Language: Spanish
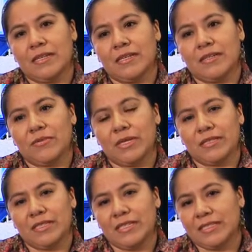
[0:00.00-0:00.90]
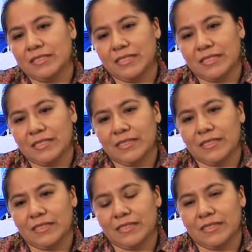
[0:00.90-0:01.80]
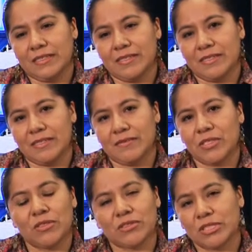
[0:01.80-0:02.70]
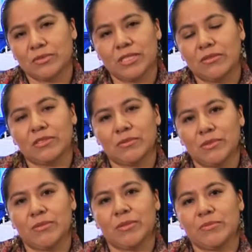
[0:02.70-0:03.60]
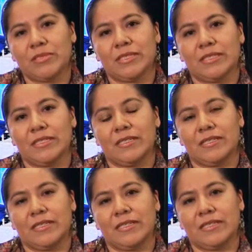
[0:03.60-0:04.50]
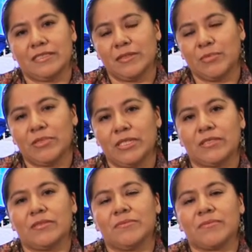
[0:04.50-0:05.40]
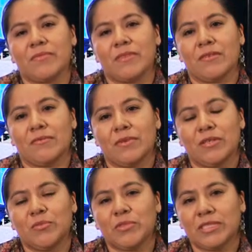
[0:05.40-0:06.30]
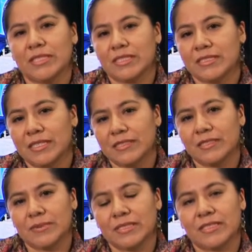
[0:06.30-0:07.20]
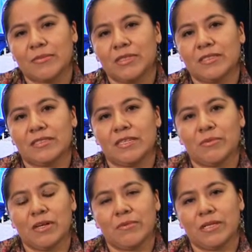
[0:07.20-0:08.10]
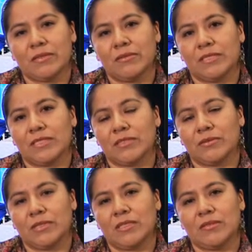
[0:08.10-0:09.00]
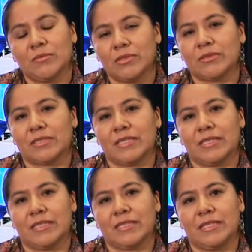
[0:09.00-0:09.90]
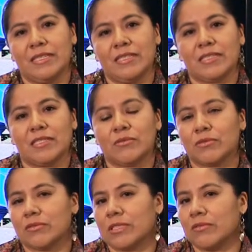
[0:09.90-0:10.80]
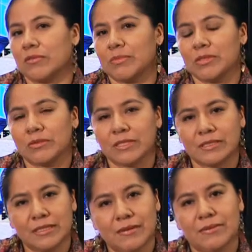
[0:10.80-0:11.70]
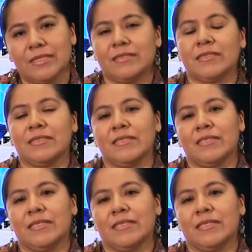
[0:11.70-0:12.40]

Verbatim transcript: Eh, durante este, bueno, los resultados que obtuvimos de este proyecto fueron muy interesantes. Básicamente estamos hablando de que son alumnos que tienen recursos económicos estables,